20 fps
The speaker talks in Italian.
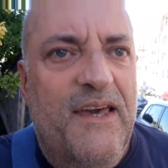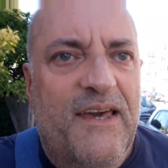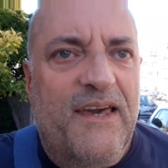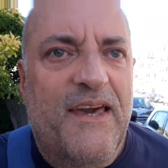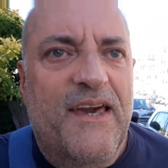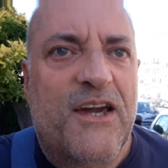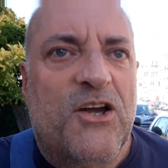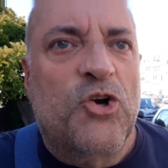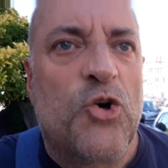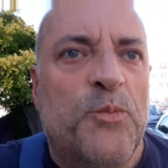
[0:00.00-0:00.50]

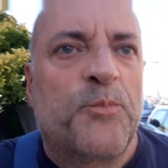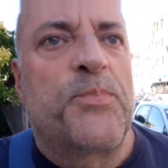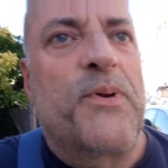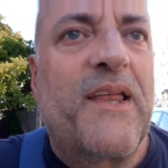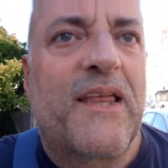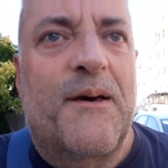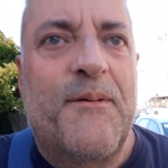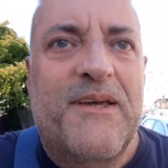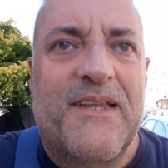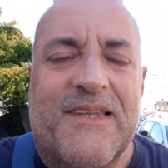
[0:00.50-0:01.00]
e
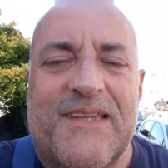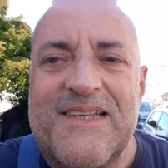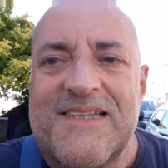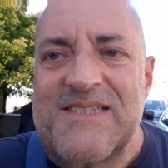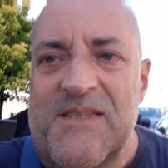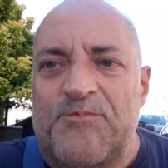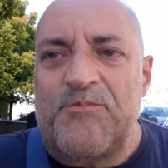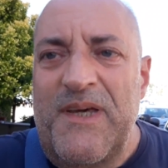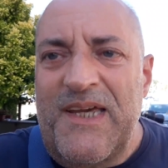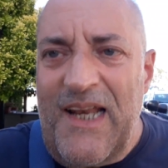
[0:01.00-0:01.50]
completamente
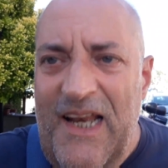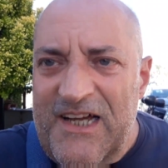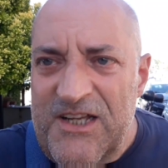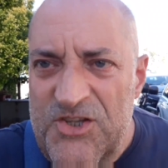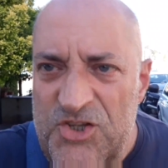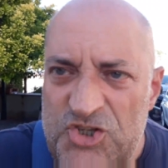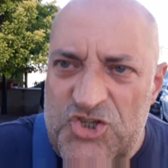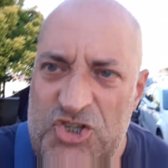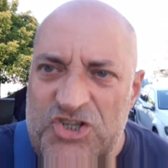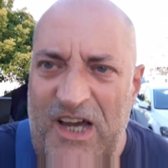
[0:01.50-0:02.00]

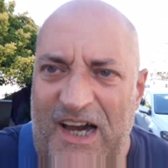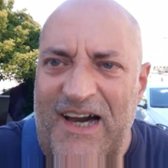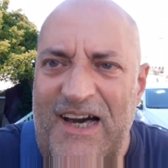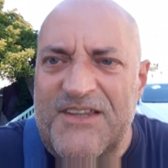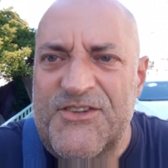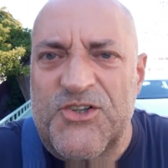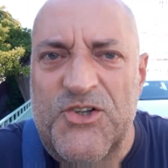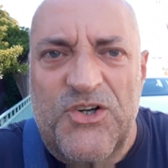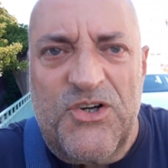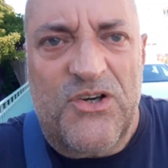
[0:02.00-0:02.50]

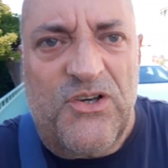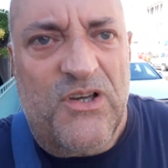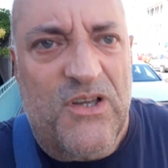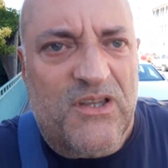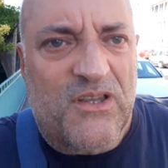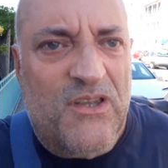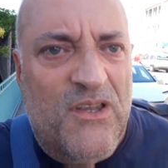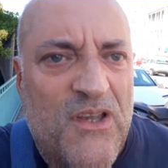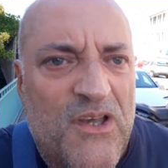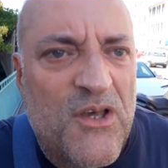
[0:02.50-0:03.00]
sbilanciato
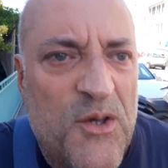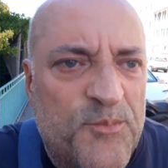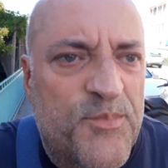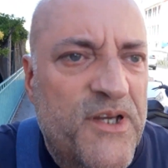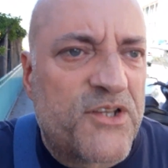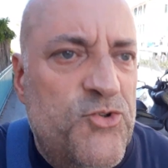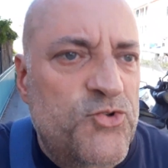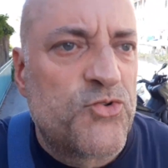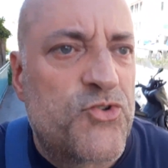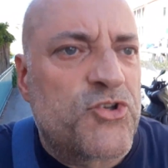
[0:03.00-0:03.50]

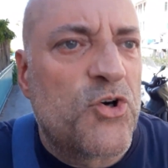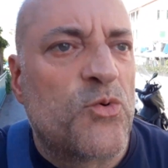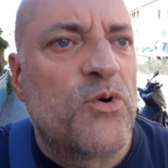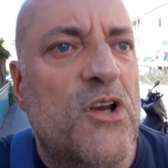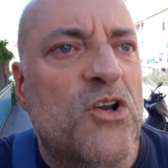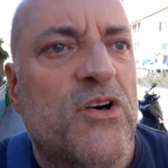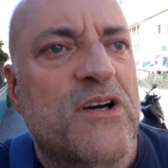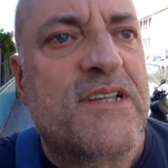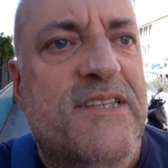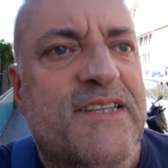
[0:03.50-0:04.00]
per tutto
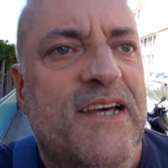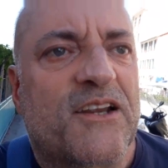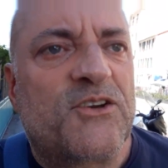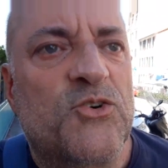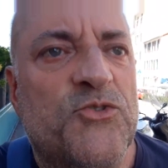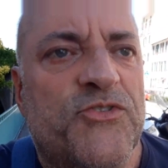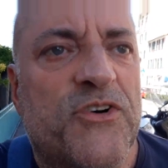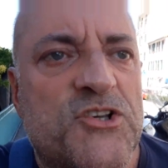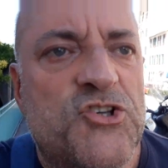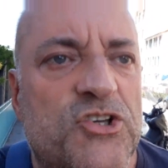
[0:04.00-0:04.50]
quello che
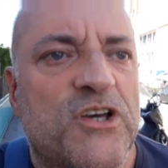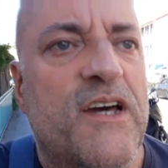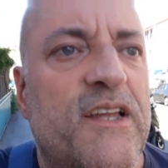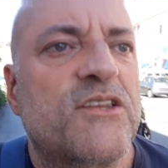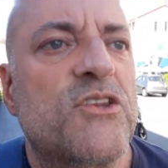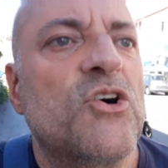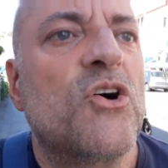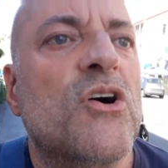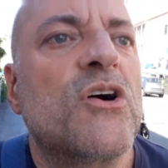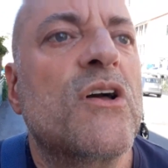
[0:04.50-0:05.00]
stanno
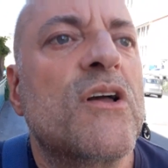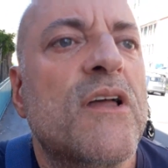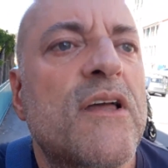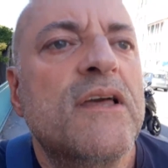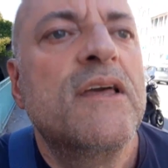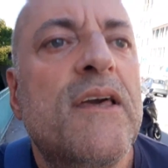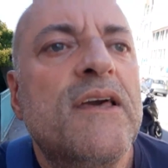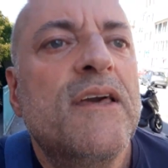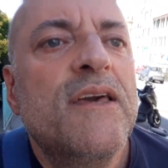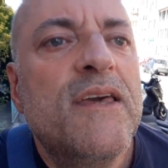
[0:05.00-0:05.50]
facendo
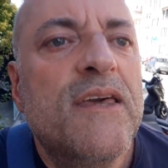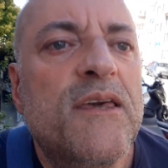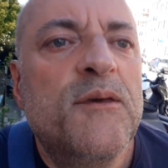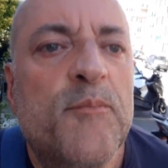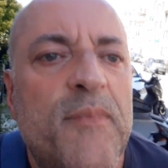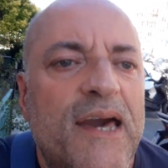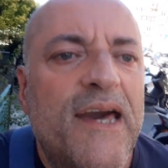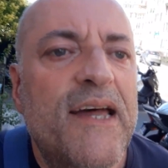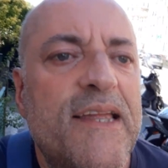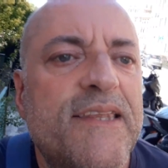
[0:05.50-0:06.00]

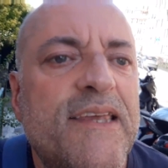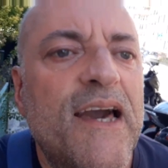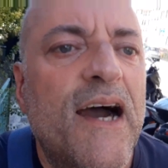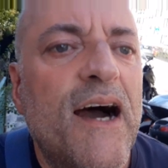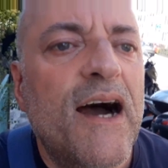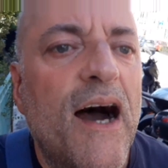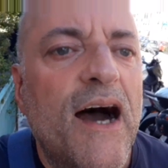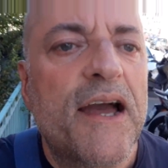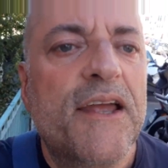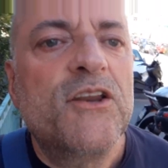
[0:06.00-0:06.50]
i
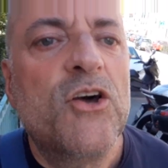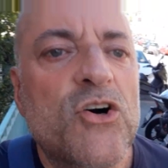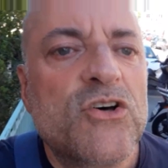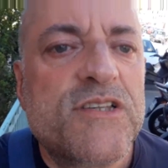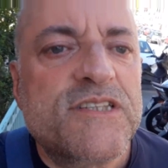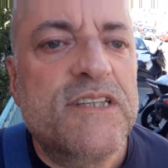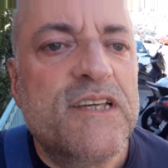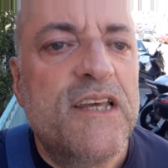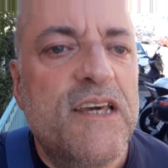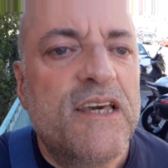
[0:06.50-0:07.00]
media ai
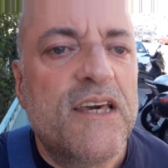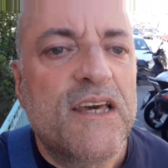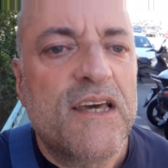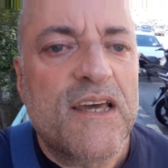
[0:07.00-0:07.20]
nostri,